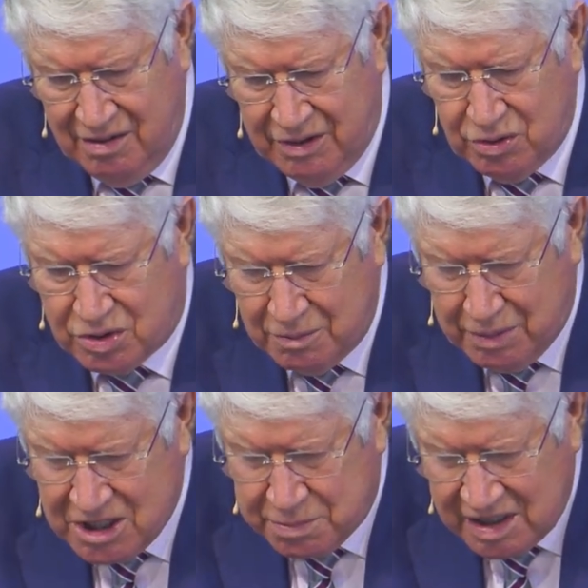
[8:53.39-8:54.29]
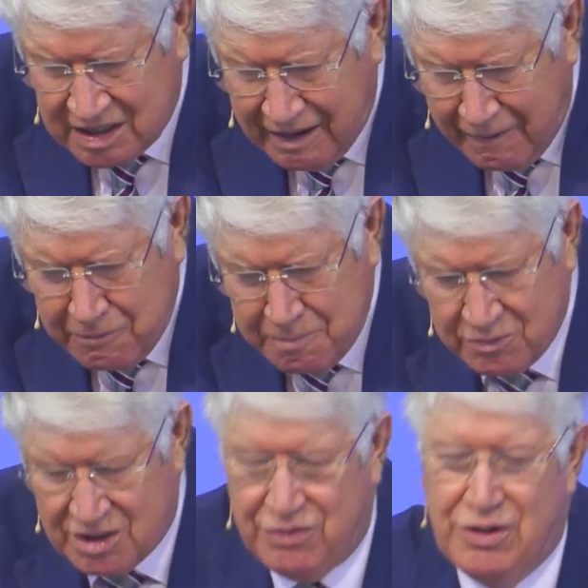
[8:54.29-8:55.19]
Wenn du zum Beispiel
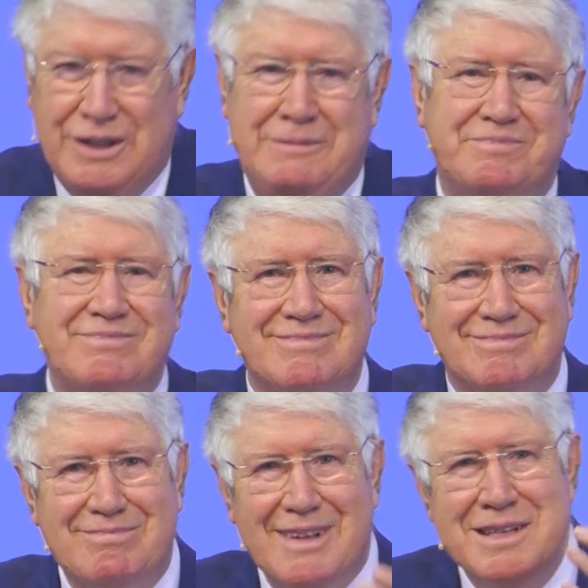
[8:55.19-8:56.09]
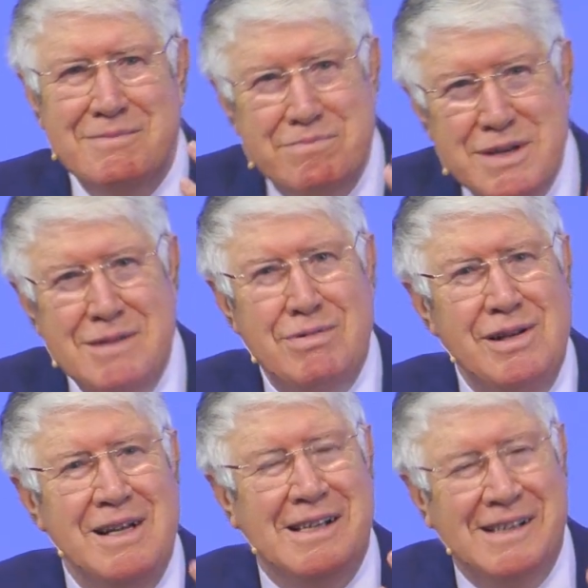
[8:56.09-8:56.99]
glaubensvoll die
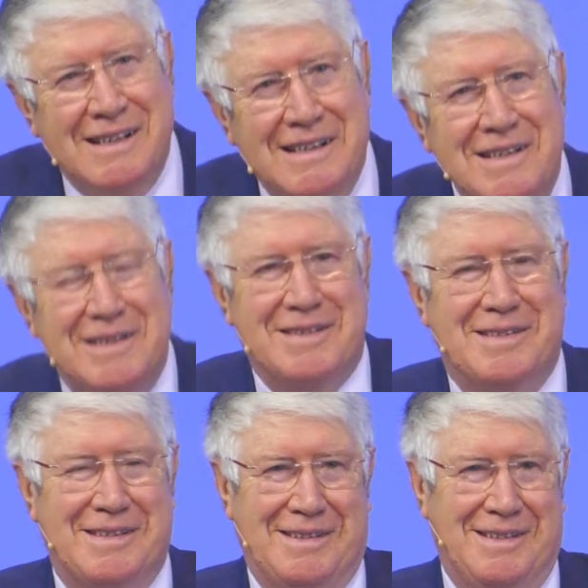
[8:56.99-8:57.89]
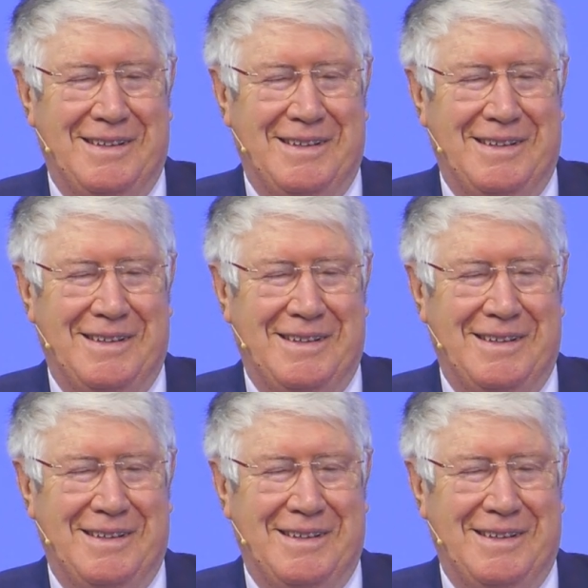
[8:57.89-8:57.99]
Bibel liest,